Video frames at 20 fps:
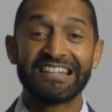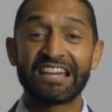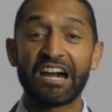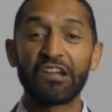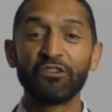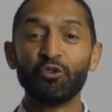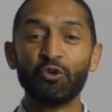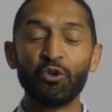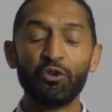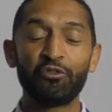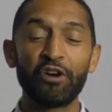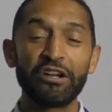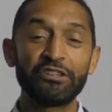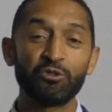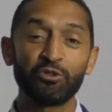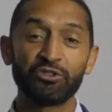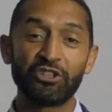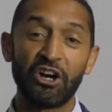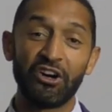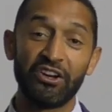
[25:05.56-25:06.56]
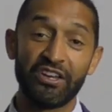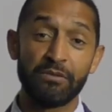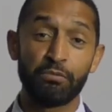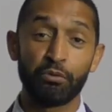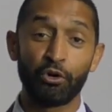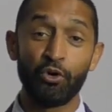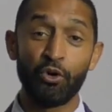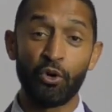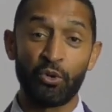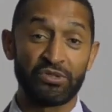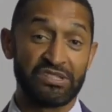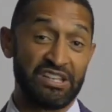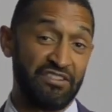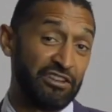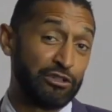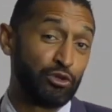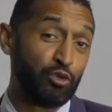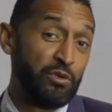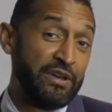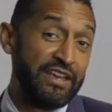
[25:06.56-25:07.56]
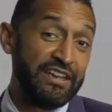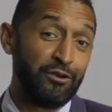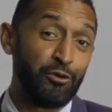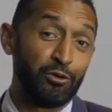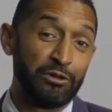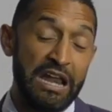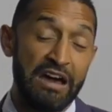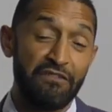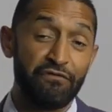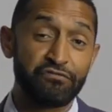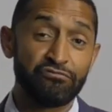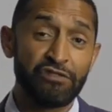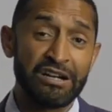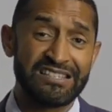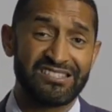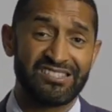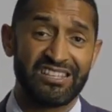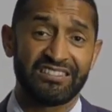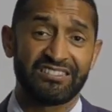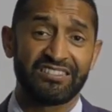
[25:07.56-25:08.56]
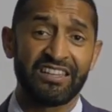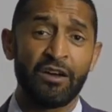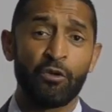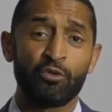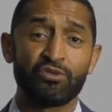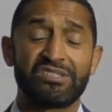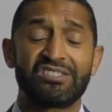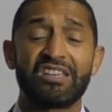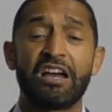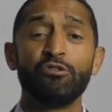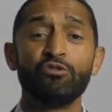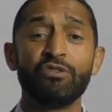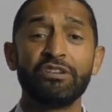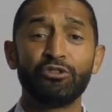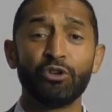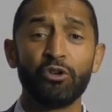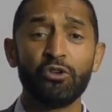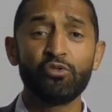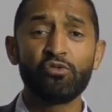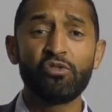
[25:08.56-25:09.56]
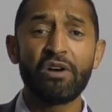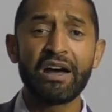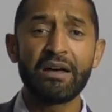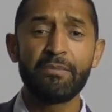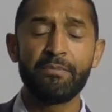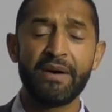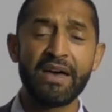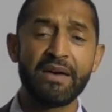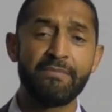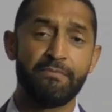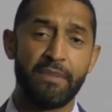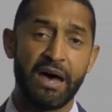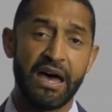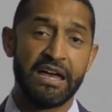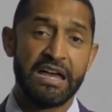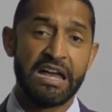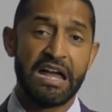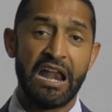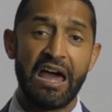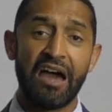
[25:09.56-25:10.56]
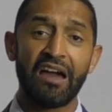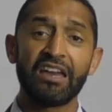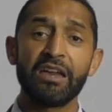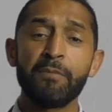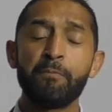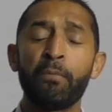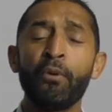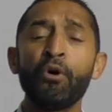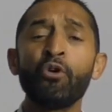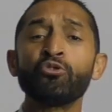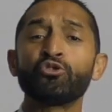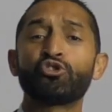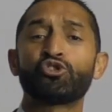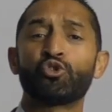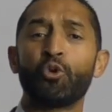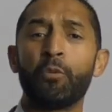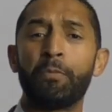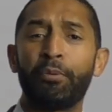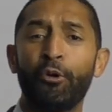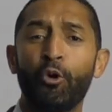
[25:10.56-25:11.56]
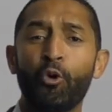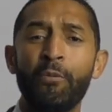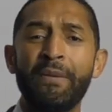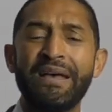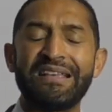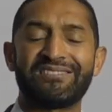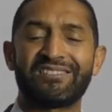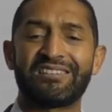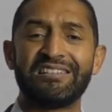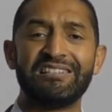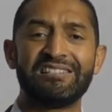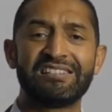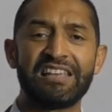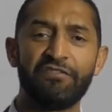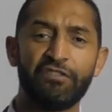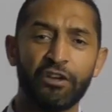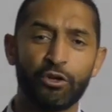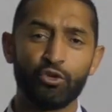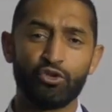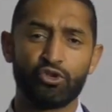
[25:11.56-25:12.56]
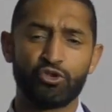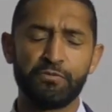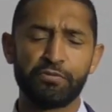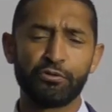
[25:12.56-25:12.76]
Car nous le voyons dans Hébreu 11 avec tous les héros de la foi, certains ont salué de loin même la réponse aux promesses qu'ils avaient reçues.